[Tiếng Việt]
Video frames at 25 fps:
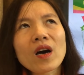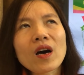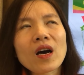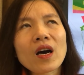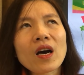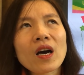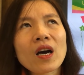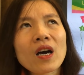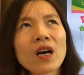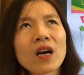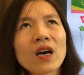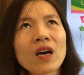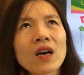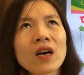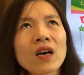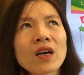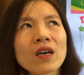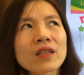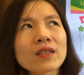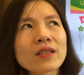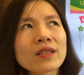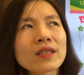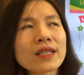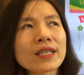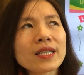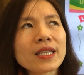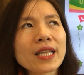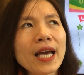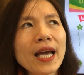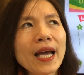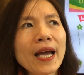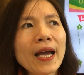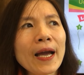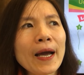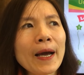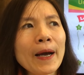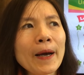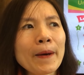ở ờ,
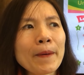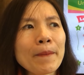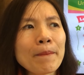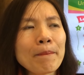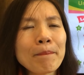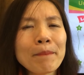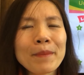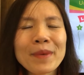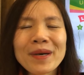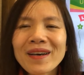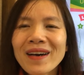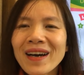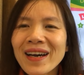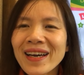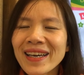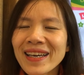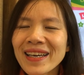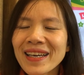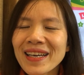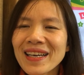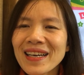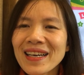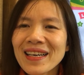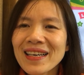tháng 10